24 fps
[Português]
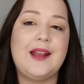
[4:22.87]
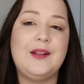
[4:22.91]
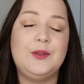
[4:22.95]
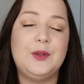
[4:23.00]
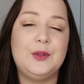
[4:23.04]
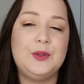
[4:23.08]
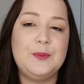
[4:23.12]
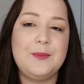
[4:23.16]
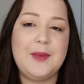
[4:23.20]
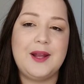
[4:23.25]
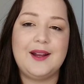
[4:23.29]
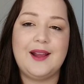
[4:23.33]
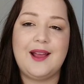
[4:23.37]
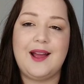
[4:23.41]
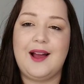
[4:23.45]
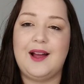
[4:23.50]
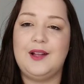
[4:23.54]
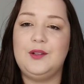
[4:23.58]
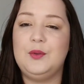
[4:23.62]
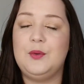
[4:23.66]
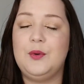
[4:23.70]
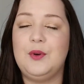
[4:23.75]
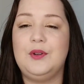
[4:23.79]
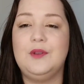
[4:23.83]
em todo o
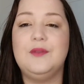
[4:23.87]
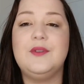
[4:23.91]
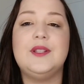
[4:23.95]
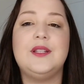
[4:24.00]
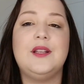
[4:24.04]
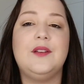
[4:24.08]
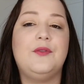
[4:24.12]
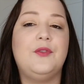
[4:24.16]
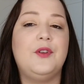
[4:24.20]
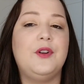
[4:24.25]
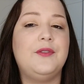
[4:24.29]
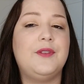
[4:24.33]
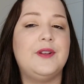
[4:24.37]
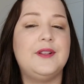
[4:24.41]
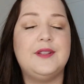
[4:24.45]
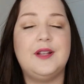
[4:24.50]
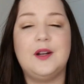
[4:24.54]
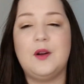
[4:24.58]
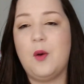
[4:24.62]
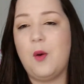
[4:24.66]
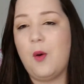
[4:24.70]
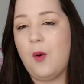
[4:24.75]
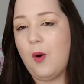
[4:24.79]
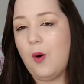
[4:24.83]
mercado quando você for
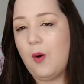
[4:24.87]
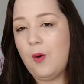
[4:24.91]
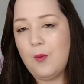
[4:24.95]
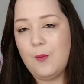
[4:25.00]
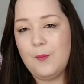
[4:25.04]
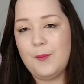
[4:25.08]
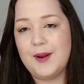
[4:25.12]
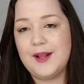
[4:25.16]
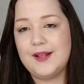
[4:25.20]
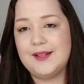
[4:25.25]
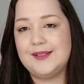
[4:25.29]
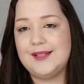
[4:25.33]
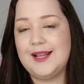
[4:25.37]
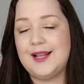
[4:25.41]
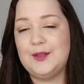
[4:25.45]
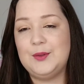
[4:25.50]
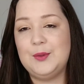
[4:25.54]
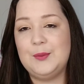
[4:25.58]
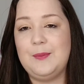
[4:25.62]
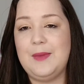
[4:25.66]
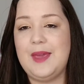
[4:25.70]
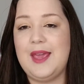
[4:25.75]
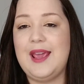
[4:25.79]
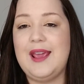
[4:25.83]
fazer compras, né,
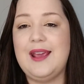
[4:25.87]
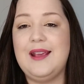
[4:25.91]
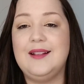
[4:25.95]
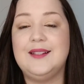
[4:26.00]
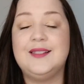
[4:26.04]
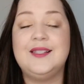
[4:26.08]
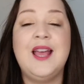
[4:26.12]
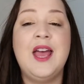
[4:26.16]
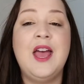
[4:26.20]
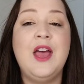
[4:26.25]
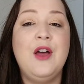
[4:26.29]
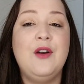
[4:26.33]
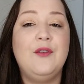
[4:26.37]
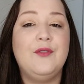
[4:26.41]
do mês,